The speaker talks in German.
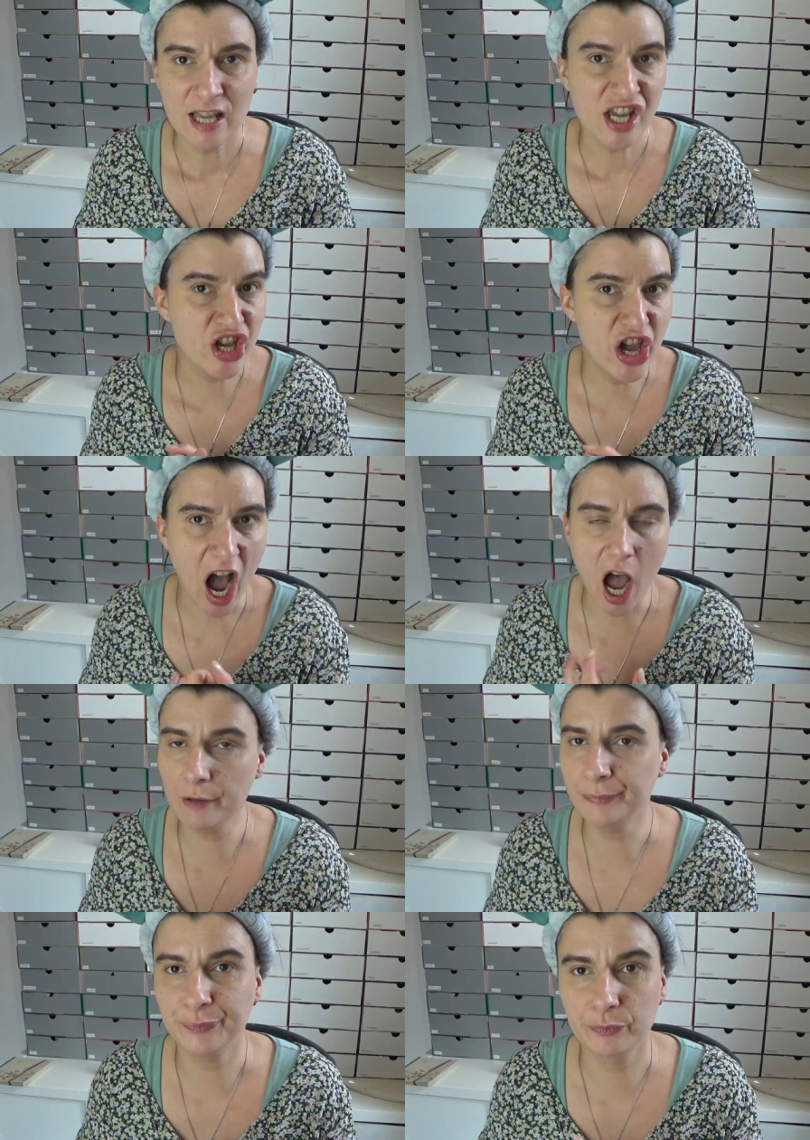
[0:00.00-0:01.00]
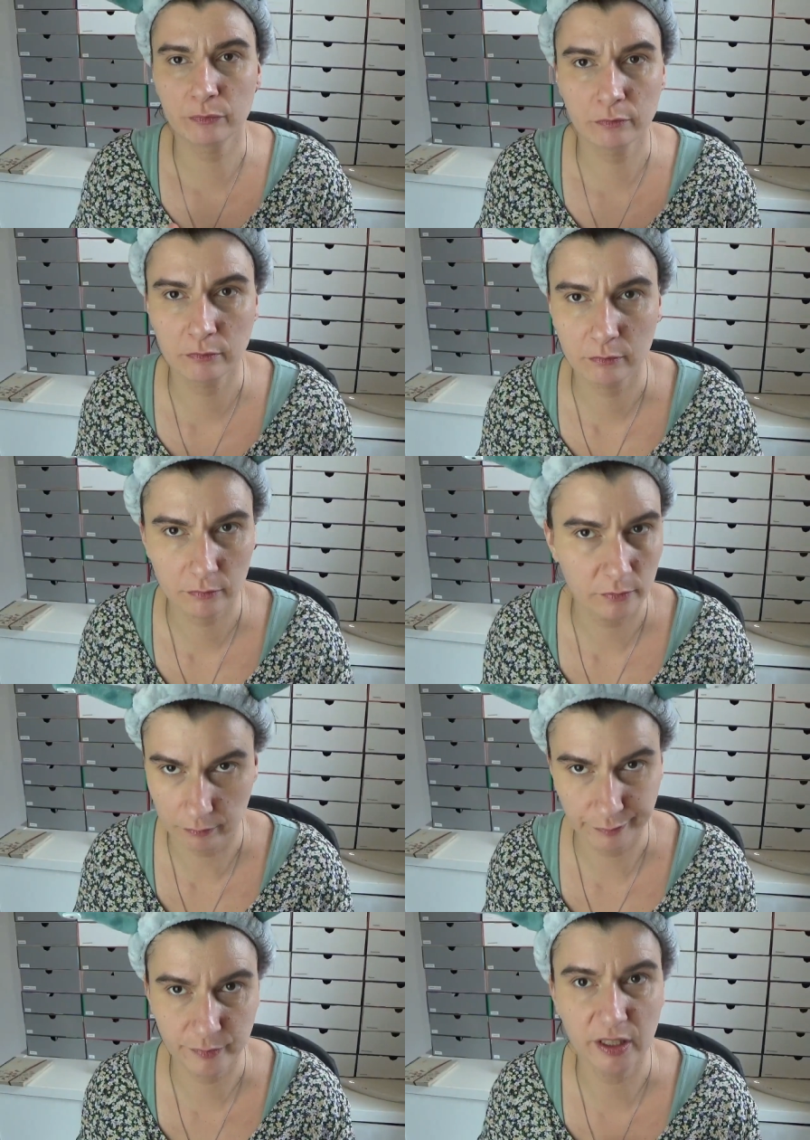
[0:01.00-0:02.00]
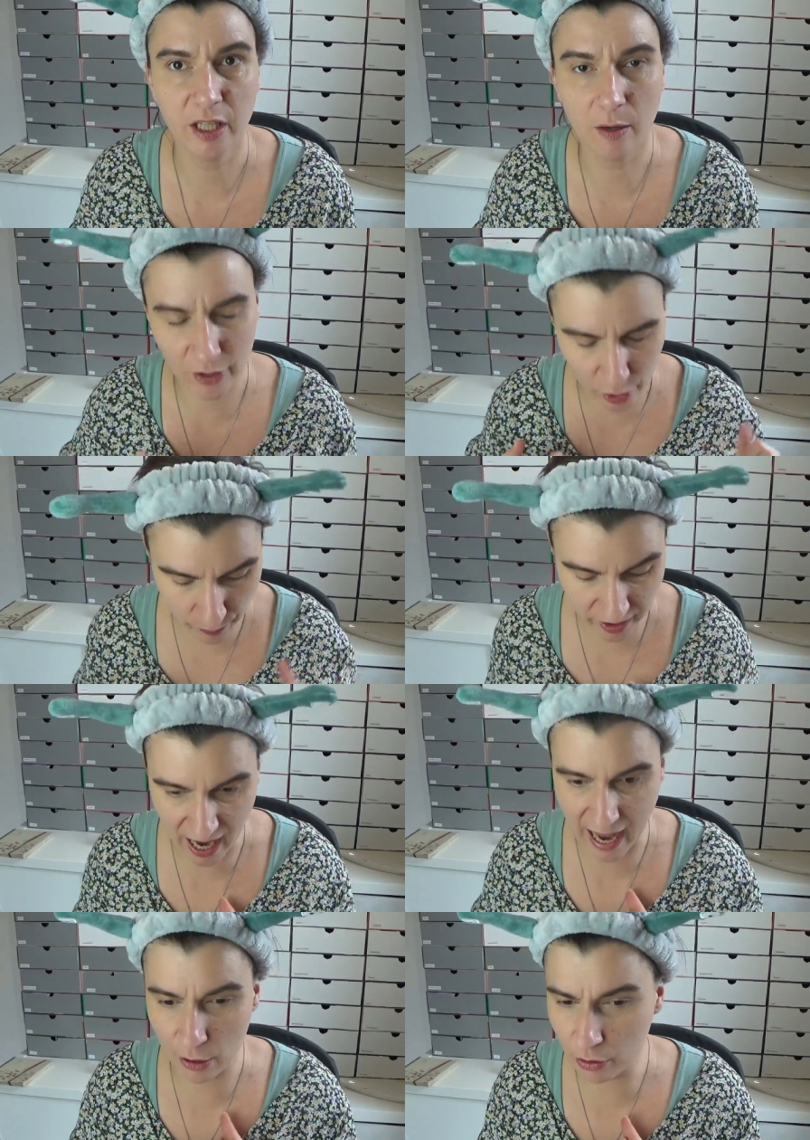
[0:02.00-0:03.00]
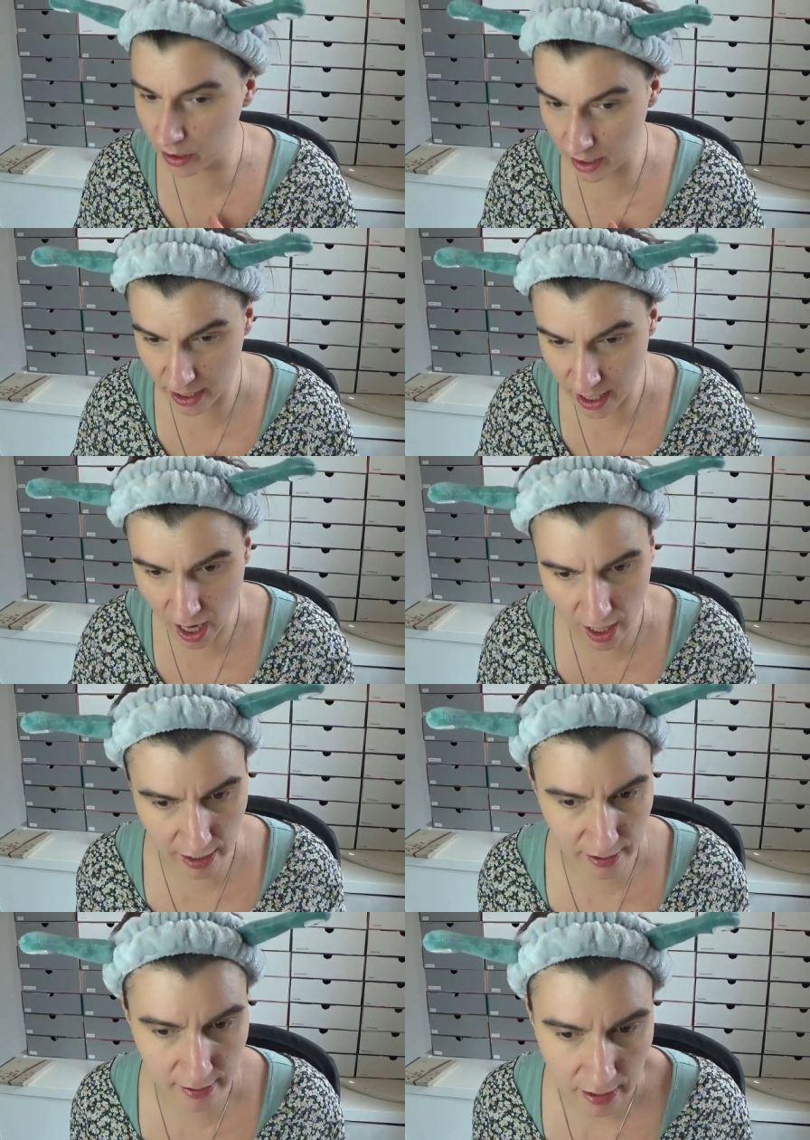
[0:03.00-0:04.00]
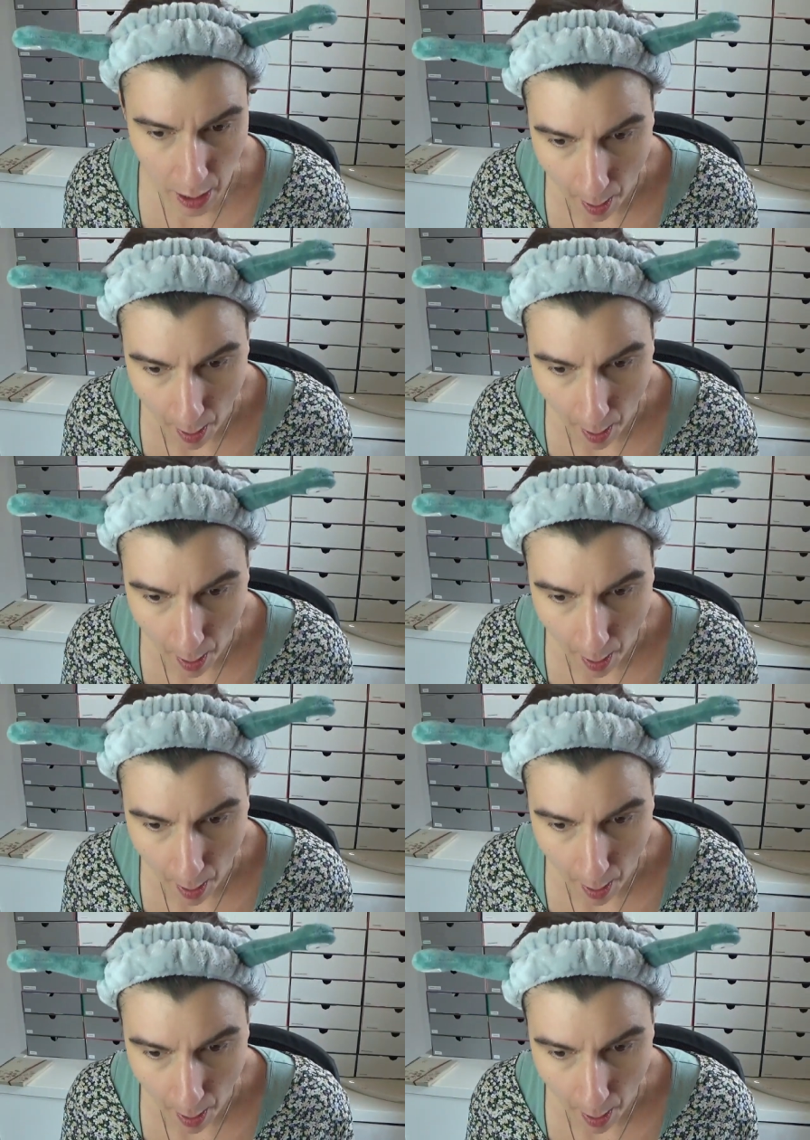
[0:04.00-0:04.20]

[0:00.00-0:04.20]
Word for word: Ja, ich habe was um die Augen. Ja, es...